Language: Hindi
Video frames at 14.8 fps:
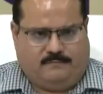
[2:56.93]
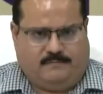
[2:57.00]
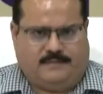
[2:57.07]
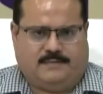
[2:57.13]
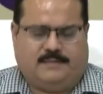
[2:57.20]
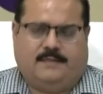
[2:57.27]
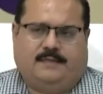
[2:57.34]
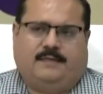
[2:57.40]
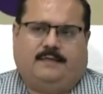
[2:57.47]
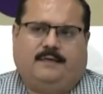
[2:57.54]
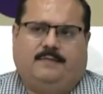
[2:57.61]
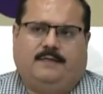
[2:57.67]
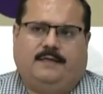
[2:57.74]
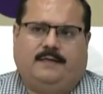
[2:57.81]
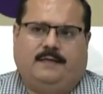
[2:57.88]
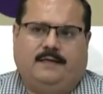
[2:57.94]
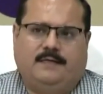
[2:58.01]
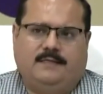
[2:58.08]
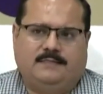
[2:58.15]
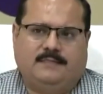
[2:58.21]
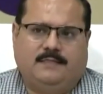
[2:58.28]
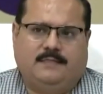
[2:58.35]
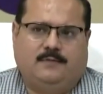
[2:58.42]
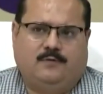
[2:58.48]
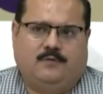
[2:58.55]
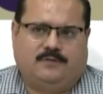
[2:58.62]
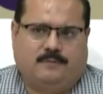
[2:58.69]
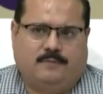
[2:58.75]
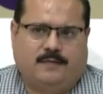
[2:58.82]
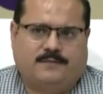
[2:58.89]
वैसे हमारे यहाँ 80
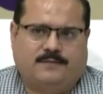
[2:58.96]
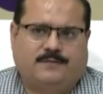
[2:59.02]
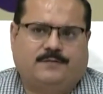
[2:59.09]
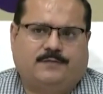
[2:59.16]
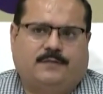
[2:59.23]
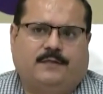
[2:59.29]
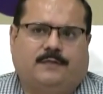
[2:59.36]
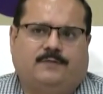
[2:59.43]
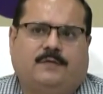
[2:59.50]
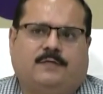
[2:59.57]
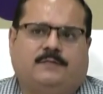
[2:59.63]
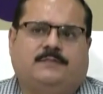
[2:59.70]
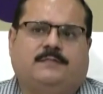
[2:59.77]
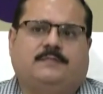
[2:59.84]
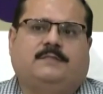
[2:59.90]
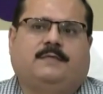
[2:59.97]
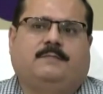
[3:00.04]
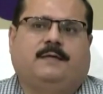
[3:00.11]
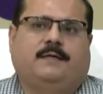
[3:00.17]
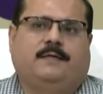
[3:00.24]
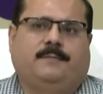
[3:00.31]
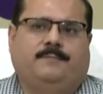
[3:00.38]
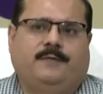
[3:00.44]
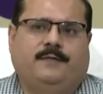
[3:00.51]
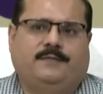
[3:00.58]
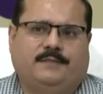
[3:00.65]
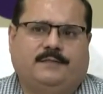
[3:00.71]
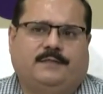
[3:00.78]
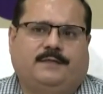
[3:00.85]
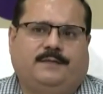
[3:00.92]
लोकसभा क्षेत्र हैं तो 80 सामान्य
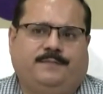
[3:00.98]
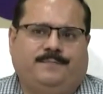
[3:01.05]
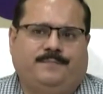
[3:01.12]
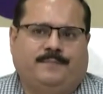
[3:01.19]
प्रेक्षक हैं